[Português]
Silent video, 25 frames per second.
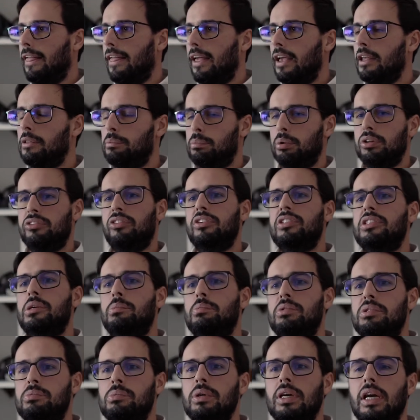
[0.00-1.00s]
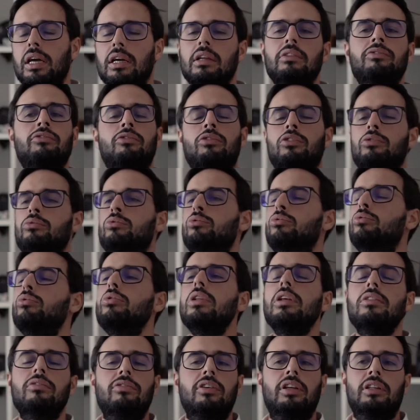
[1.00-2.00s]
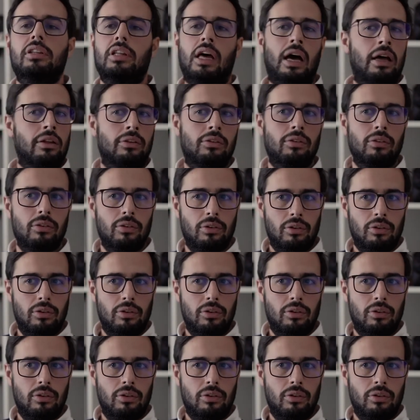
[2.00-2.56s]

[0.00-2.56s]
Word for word: E depois veio-se a perceber que aquilo foi tudo inventado.